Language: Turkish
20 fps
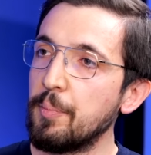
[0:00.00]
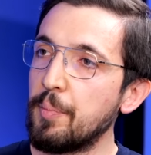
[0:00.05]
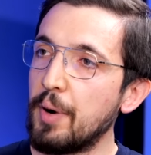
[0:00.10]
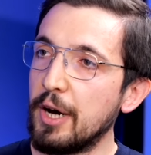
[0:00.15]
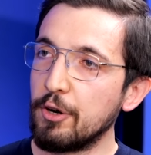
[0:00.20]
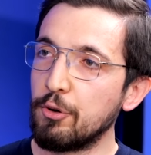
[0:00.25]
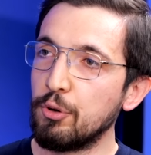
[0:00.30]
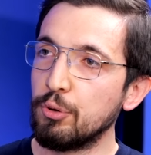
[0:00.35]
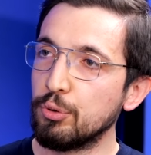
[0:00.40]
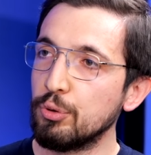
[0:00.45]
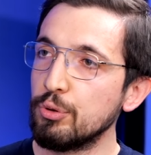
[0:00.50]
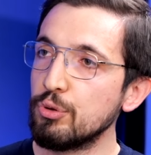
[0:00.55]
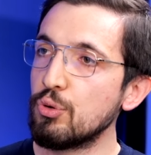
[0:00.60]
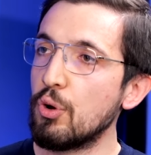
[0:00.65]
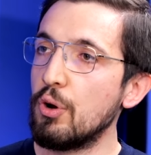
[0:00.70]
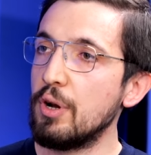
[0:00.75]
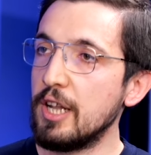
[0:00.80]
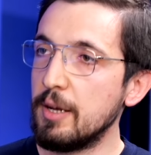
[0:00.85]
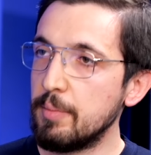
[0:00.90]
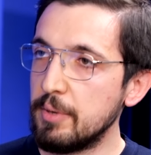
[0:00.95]
para olduğunu
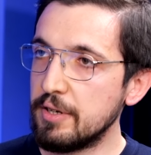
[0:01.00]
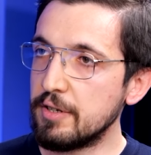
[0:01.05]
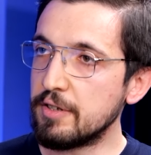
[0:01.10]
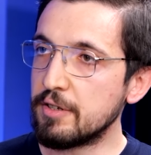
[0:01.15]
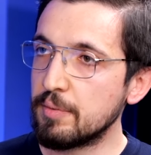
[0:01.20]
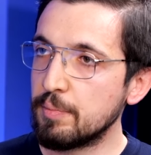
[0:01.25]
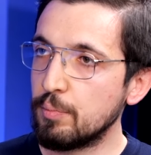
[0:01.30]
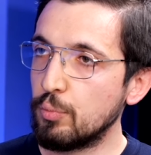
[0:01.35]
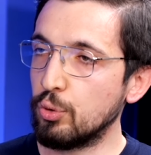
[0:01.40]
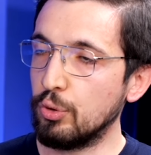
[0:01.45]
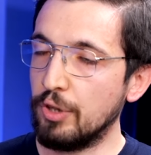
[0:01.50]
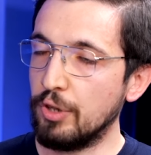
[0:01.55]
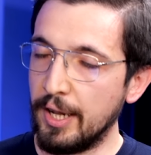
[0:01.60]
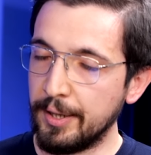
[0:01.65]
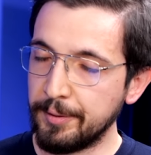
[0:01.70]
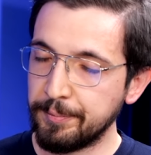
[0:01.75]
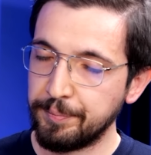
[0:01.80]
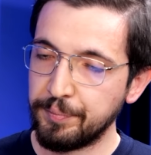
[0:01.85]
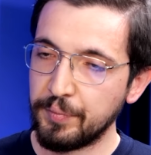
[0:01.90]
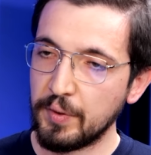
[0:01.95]
söyleyebiliriz
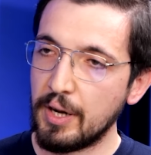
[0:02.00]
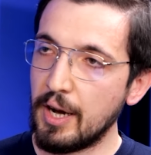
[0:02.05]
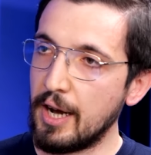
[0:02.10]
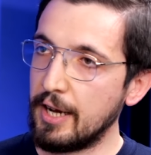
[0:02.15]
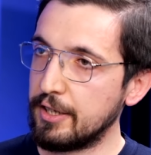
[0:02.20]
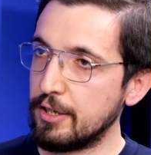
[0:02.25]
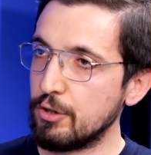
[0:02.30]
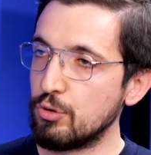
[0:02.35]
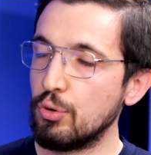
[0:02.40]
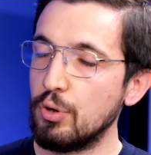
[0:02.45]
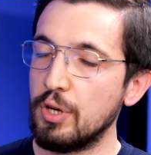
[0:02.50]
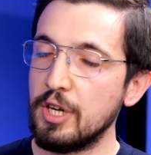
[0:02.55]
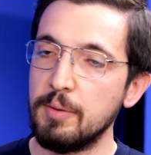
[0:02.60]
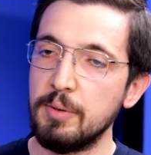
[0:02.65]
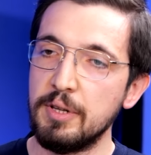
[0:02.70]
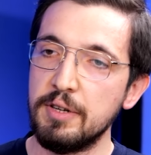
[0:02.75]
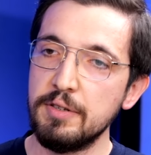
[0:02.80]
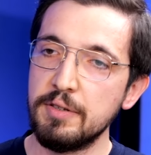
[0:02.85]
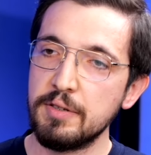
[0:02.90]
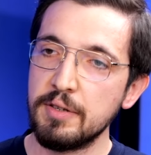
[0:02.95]
buradan. Gayet de
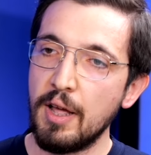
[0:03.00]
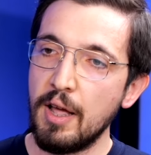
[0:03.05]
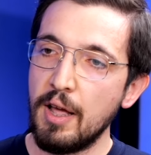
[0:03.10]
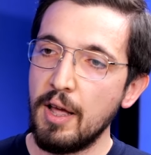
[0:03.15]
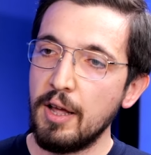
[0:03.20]
söyleyebiliriz.